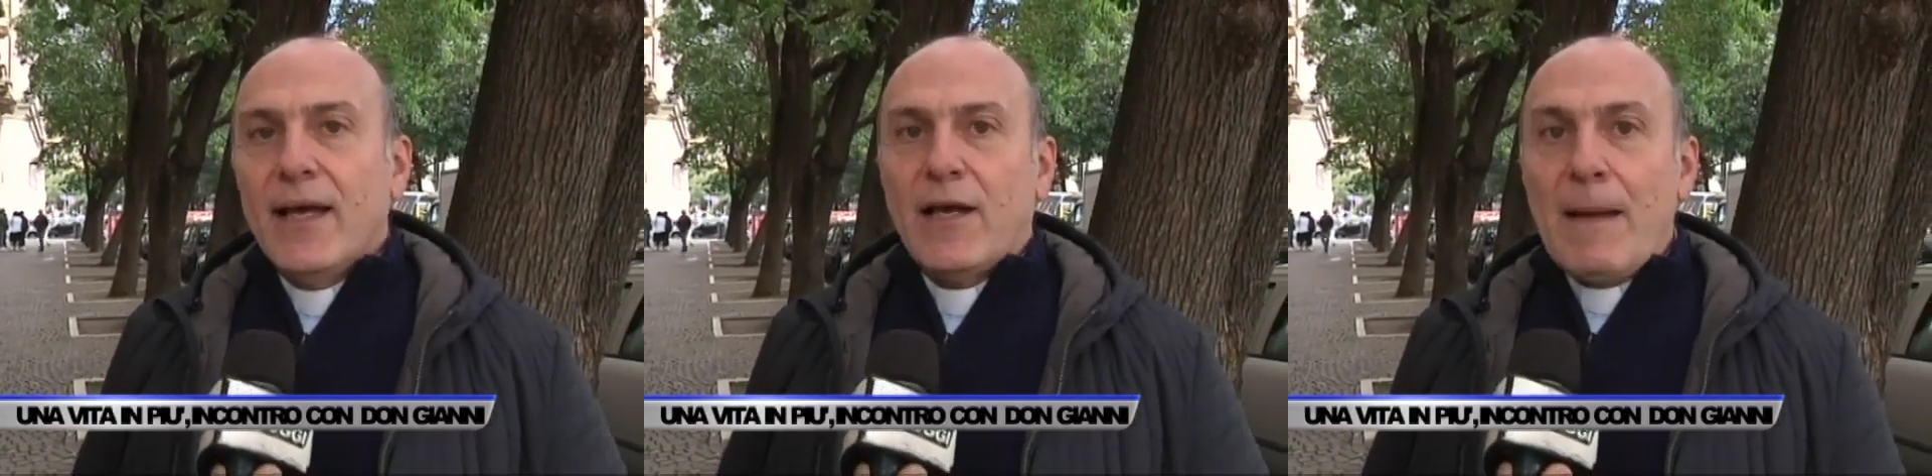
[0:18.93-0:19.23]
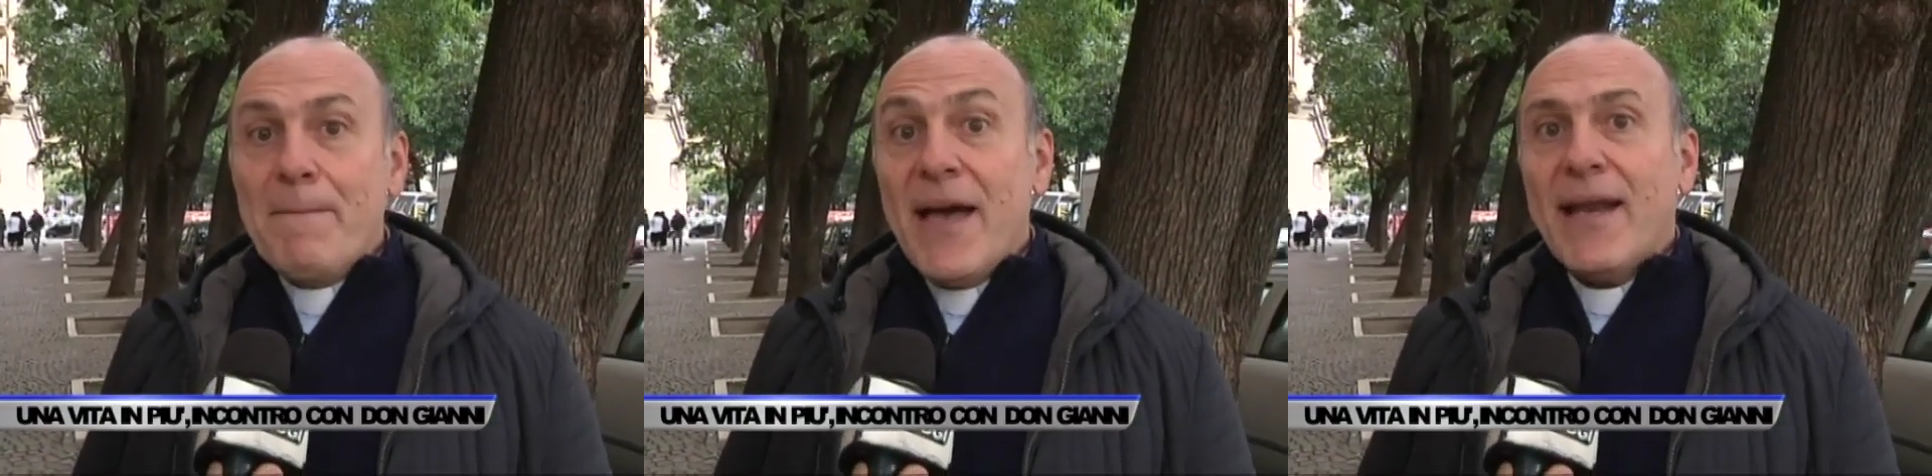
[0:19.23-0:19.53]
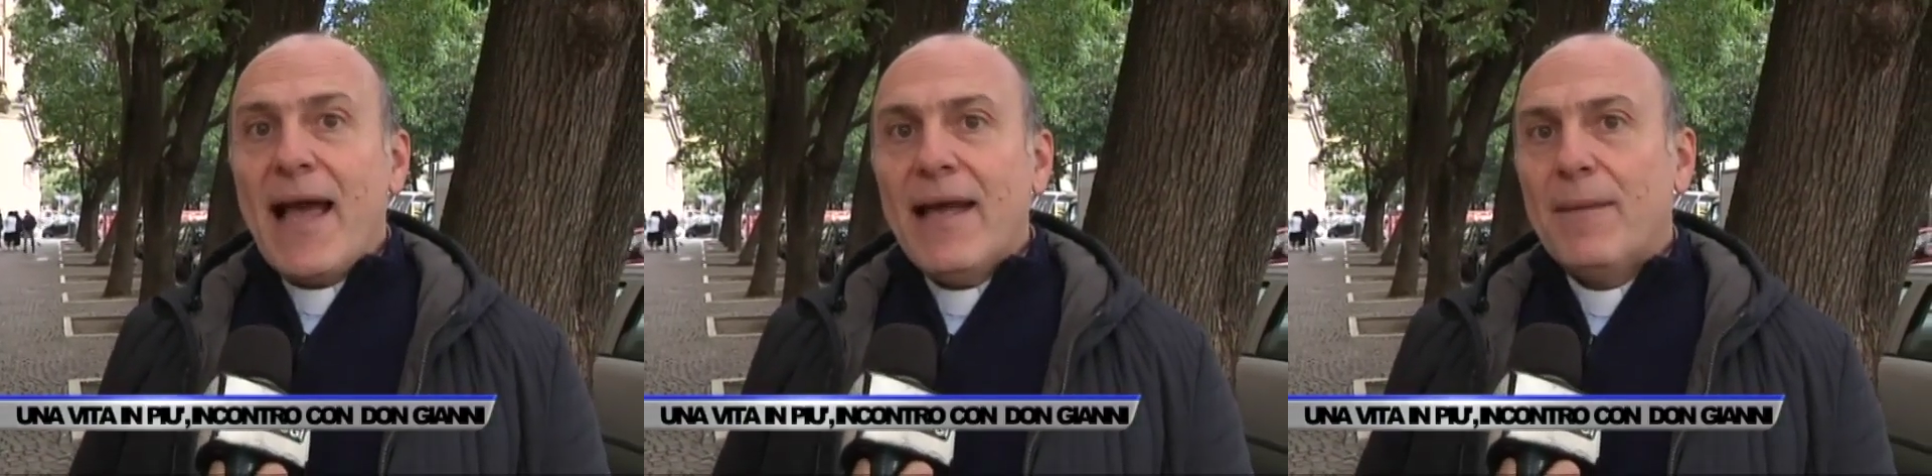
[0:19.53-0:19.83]

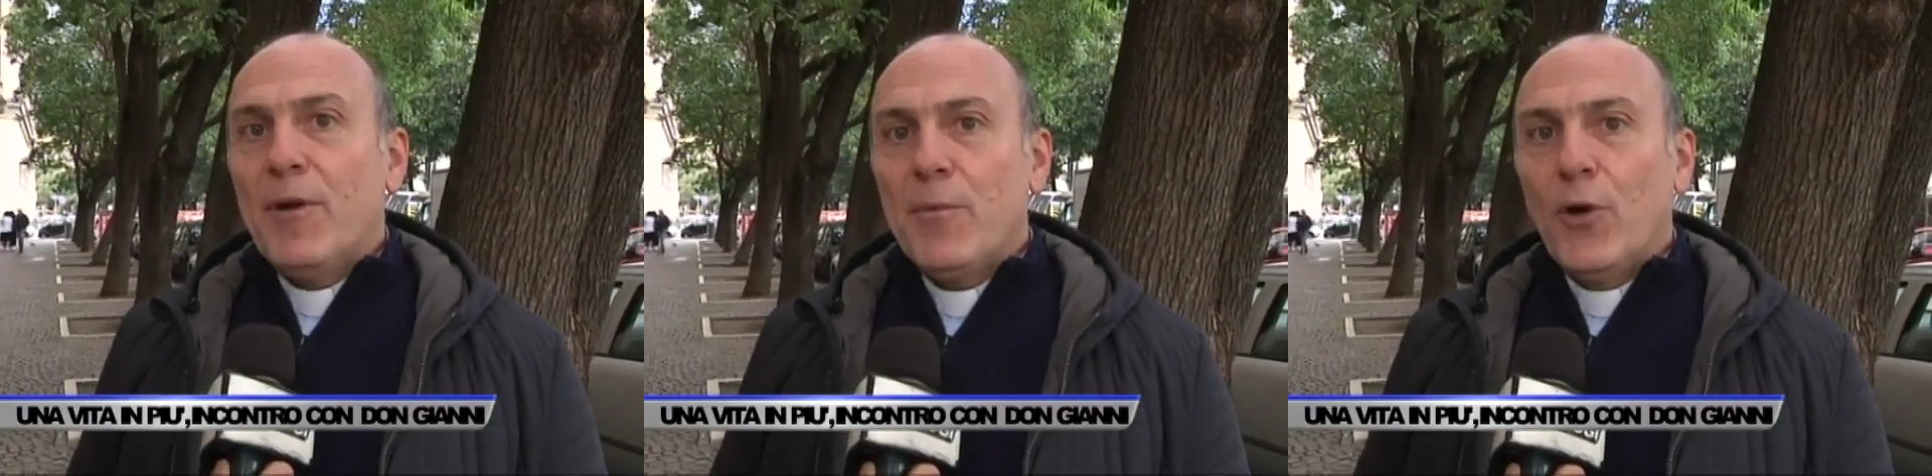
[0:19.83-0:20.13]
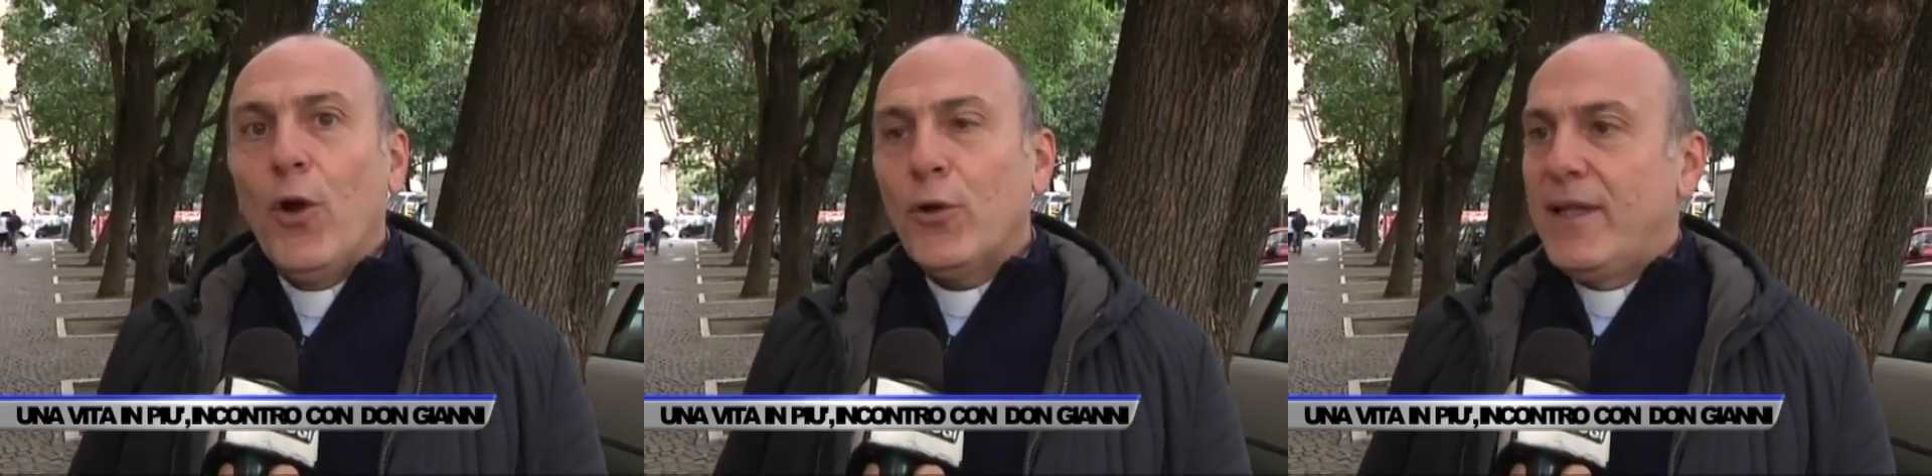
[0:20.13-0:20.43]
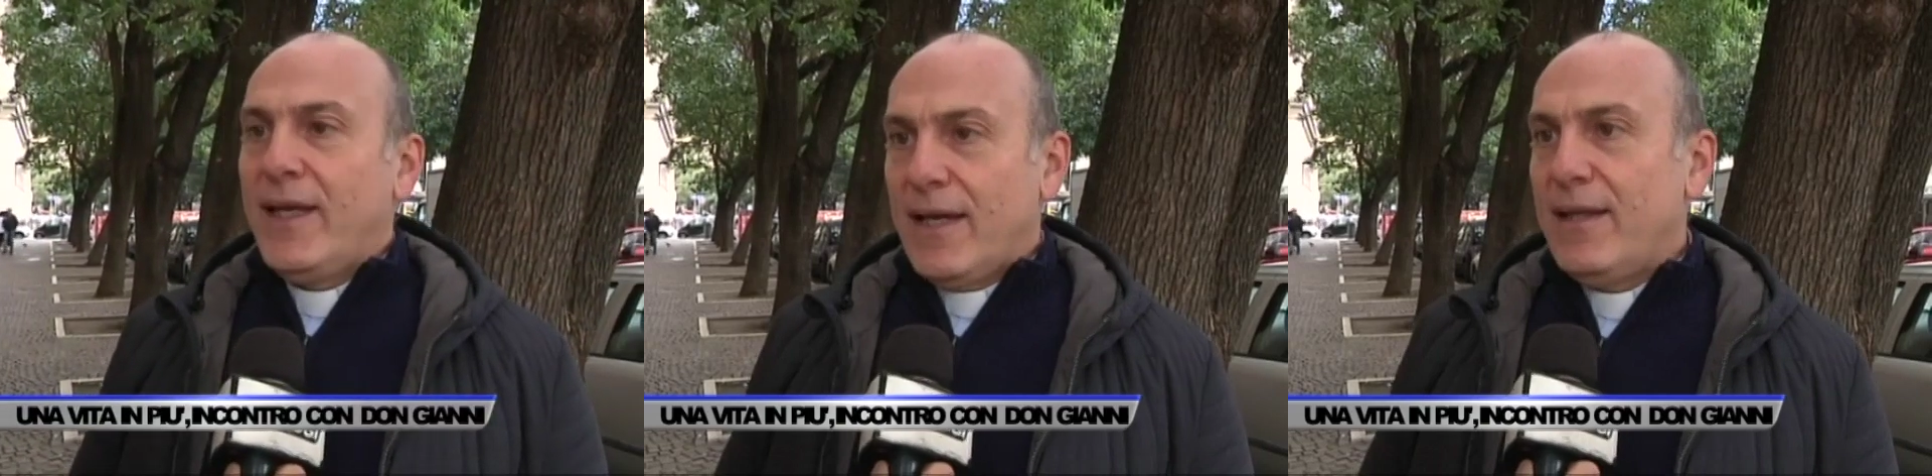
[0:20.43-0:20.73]
cambiare anche proprio
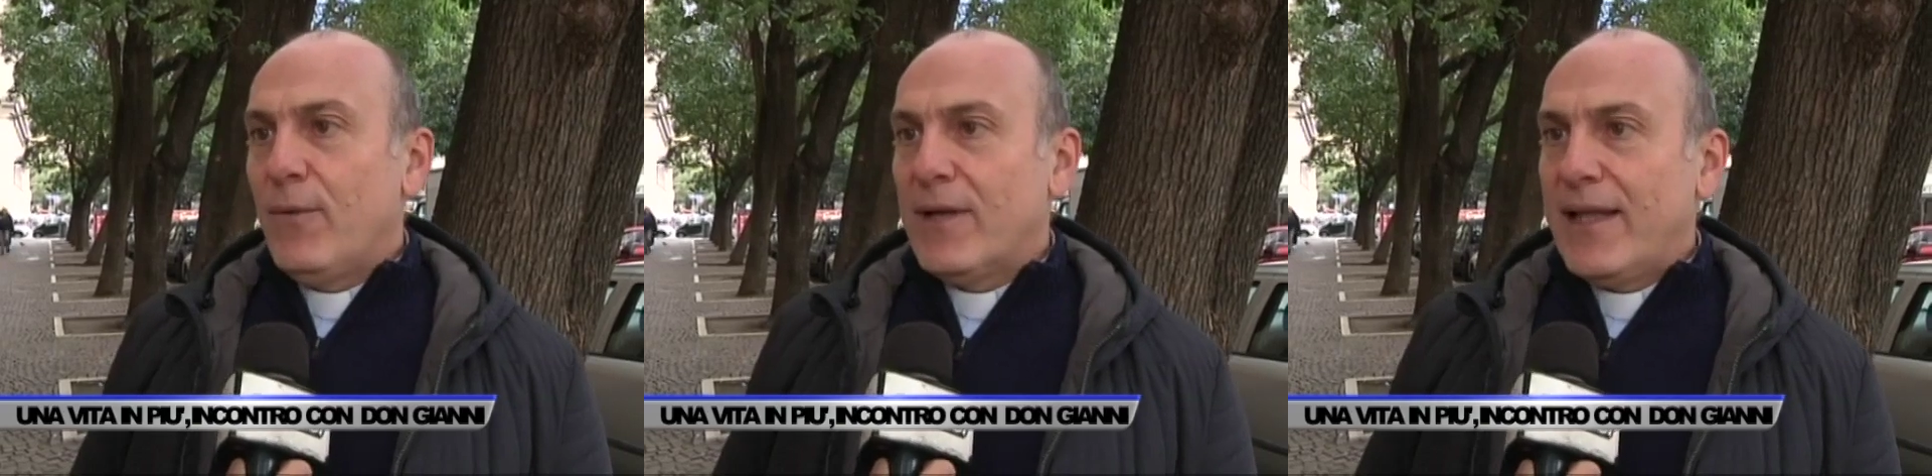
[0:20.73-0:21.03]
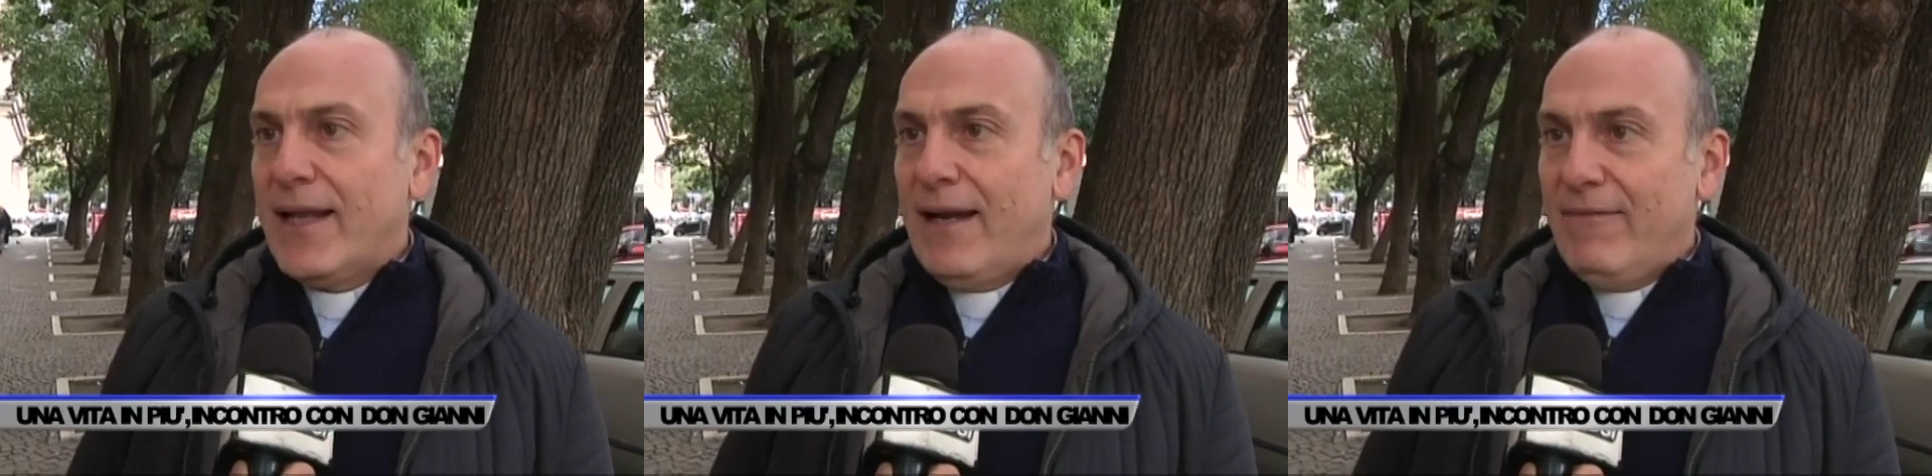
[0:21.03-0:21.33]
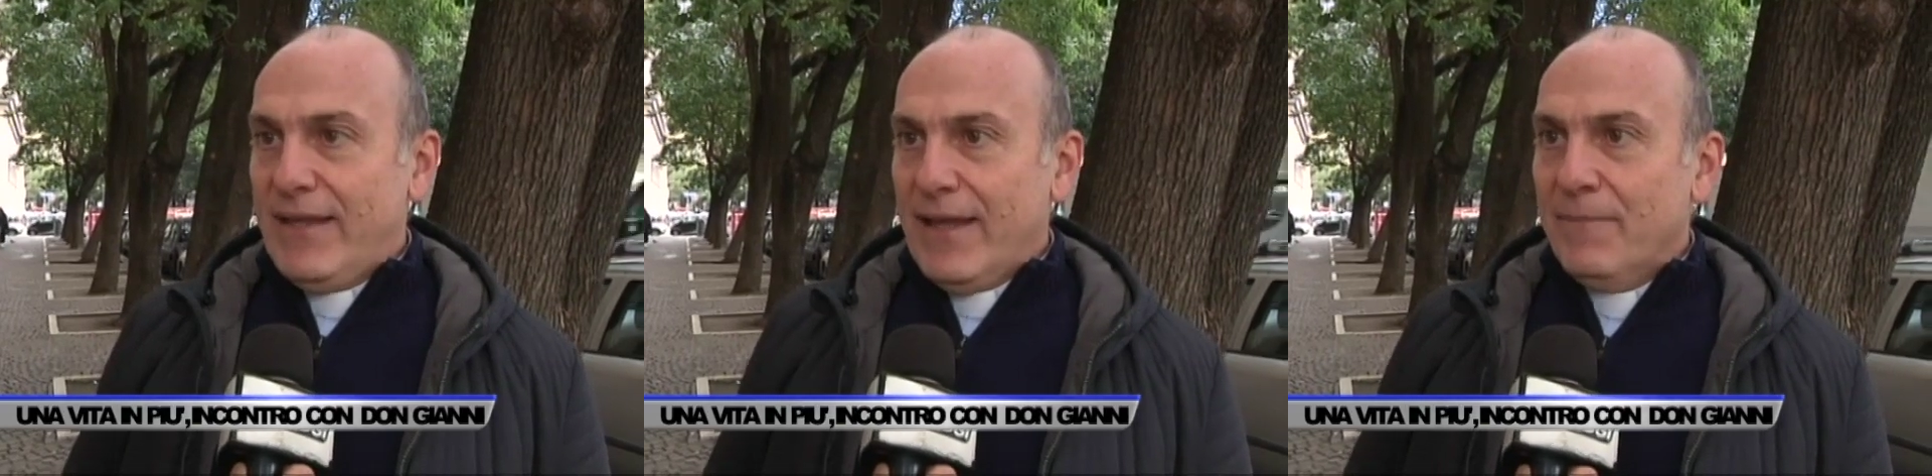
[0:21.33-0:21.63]
l'ottica di guardare la
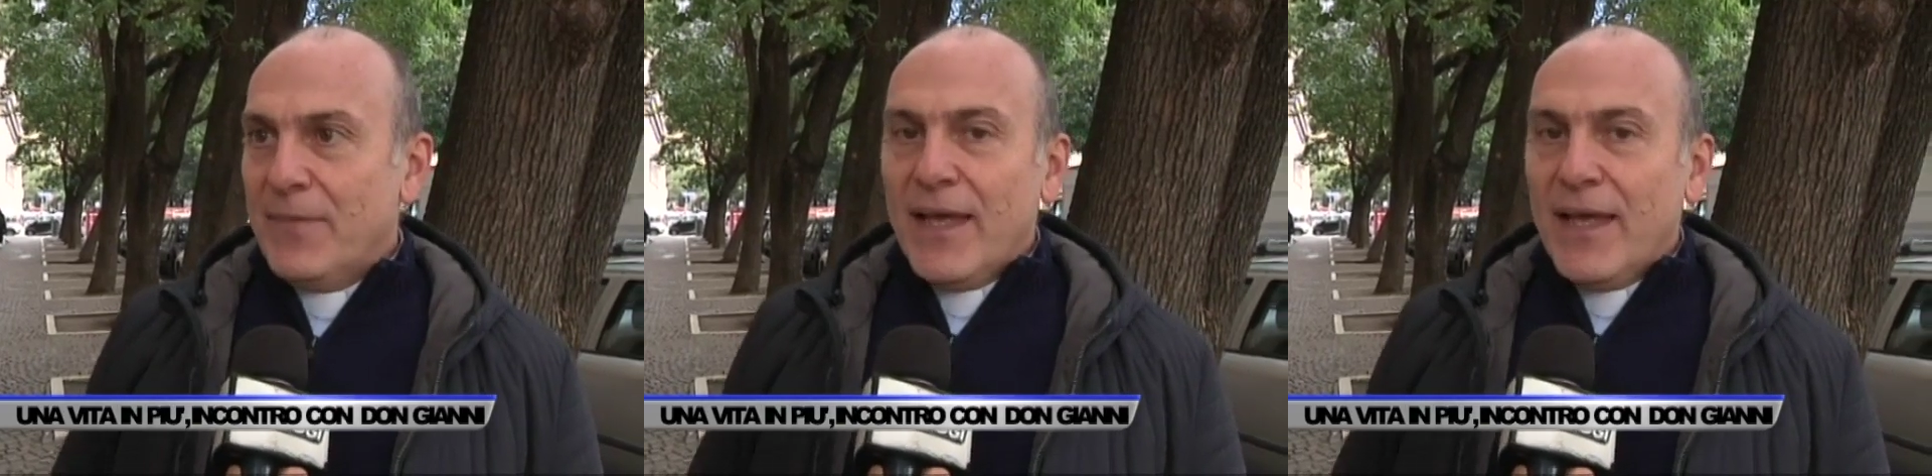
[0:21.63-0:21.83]
vita.